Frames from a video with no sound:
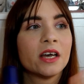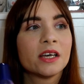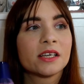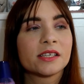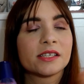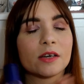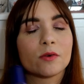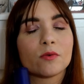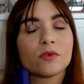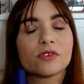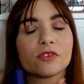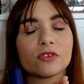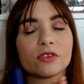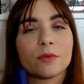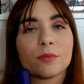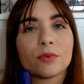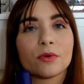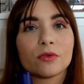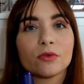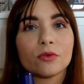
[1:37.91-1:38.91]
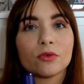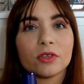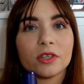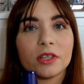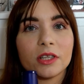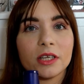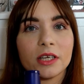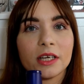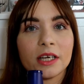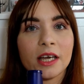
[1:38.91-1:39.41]
se acquisto dei
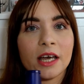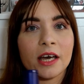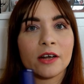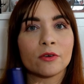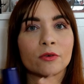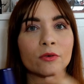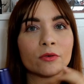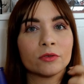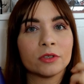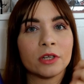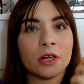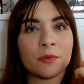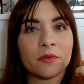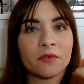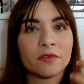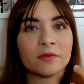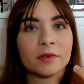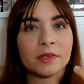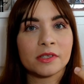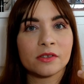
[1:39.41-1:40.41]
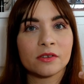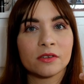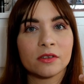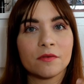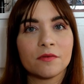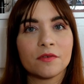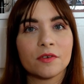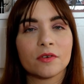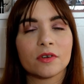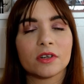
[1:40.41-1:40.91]
prodotti che hanno delle profumazioni di
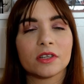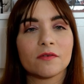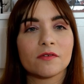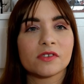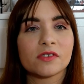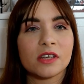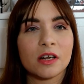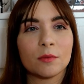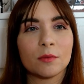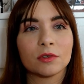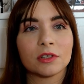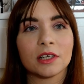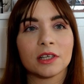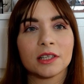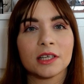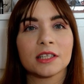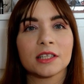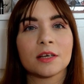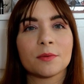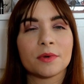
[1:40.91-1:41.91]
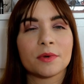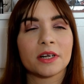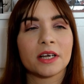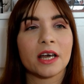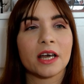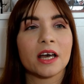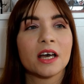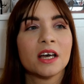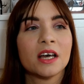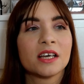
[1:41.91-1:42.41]
fiori devo stare molto attenta
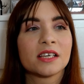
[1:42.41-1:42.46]
perché